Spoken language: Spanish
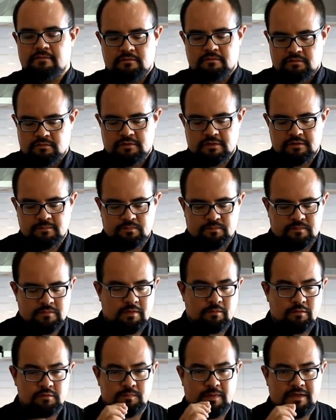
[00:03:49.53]
Entonces
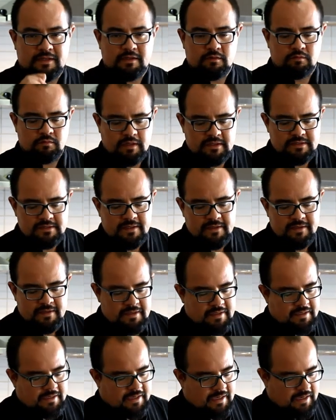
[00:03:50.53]
tenemos partículas
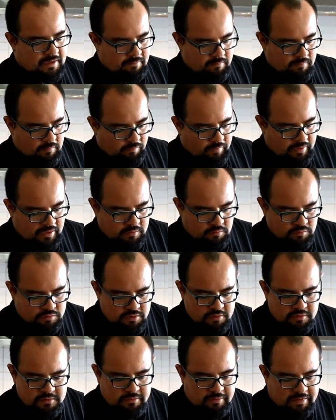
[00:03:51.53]
que al mover el
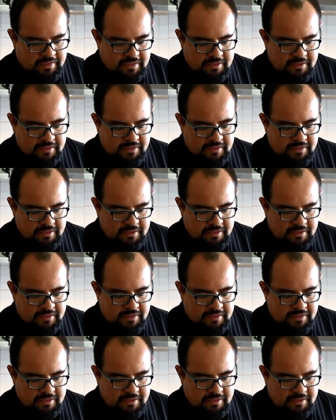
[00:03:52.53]
cuchillo se van